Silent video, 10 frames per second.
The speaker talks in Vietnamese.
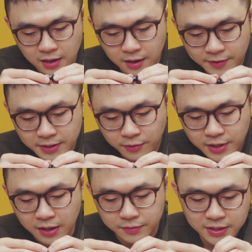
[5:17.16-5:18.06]
ở phần điều
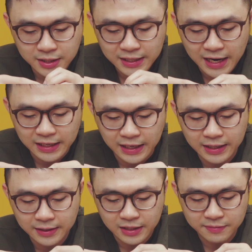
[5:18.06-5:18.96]
khiển chiếc tai nghe này
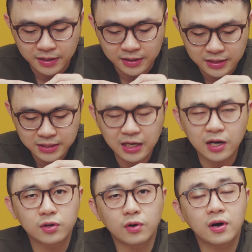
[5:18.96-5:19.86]
ấy, thì mình thấy rằng
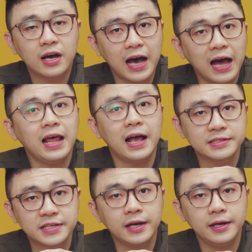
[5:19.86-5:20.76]
là nó khá là
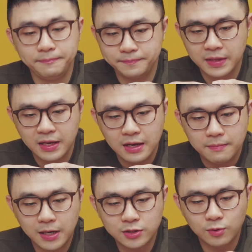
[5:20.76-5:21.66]
hạn chế
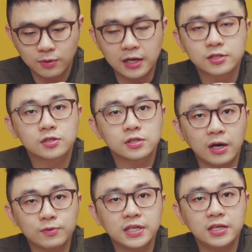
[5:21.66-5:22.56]
Mặc dù là
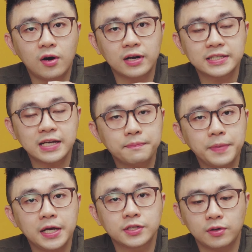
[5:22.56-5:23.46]
LG họ đã trang
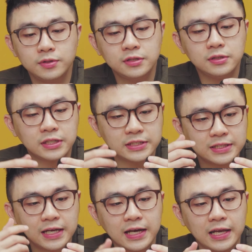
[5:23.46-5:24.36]
bị cho những
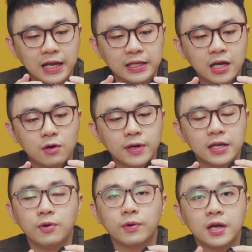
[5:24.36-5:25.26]
chiếc tai nghe này những công nghệ
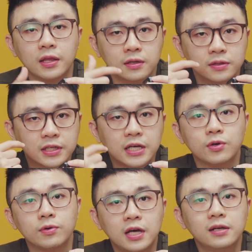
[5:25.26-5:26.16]
điều khiển cực kỳ
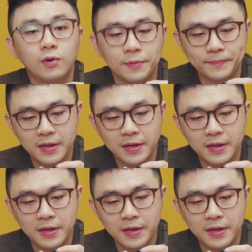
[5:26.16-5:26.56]
tối tân luôn